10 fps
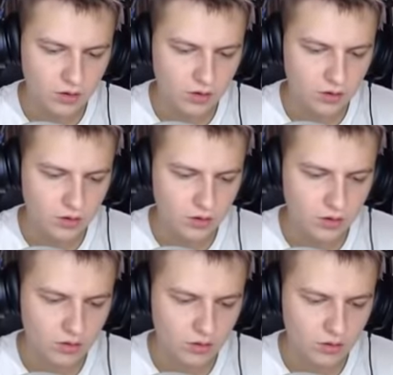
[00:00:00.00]

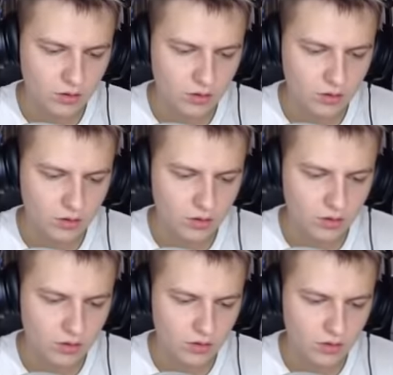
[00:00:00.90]
убегаю, и меня могут
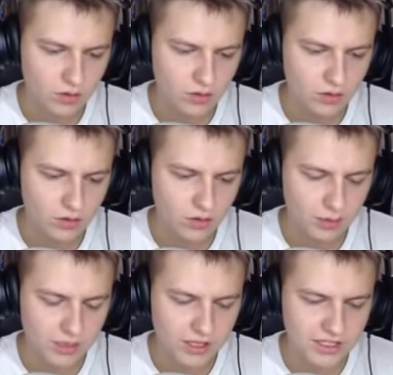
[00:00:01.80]
замочить. Да
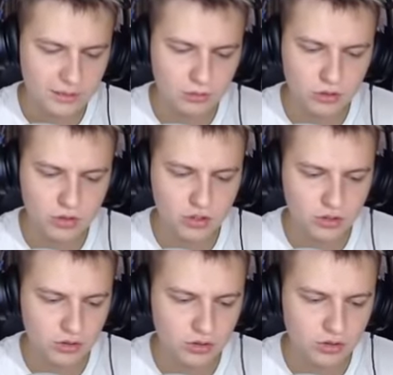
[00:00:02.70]
блин, я сам тут
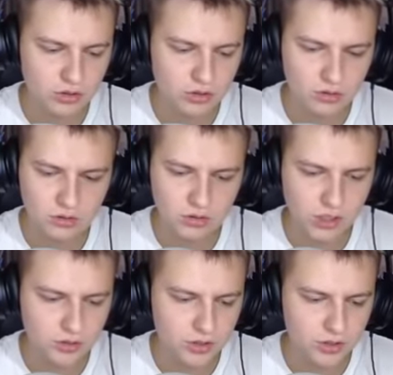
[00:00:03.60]
еще,
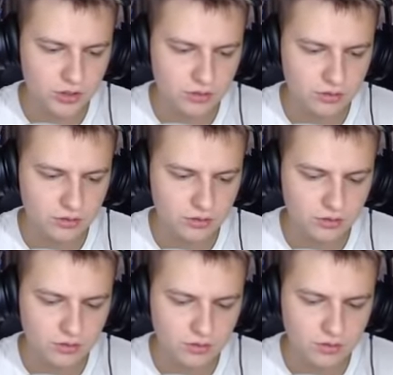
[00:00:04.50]
короче... Меня
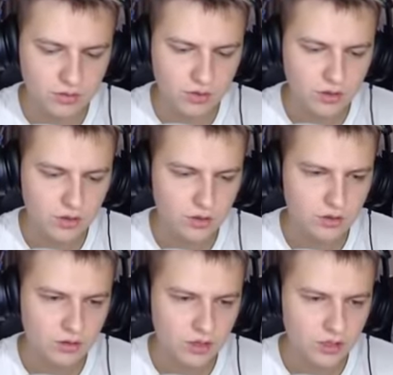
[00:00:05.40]
замочили.
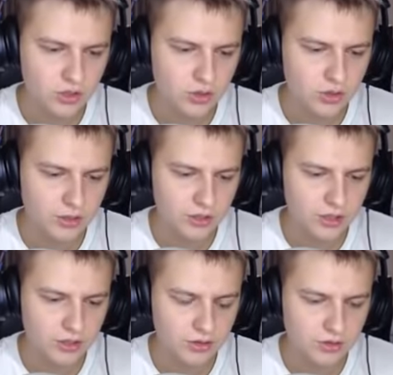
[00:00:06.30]
Хорошо, я
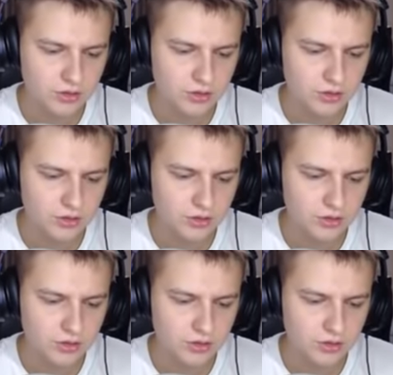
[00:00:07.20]
прячусь.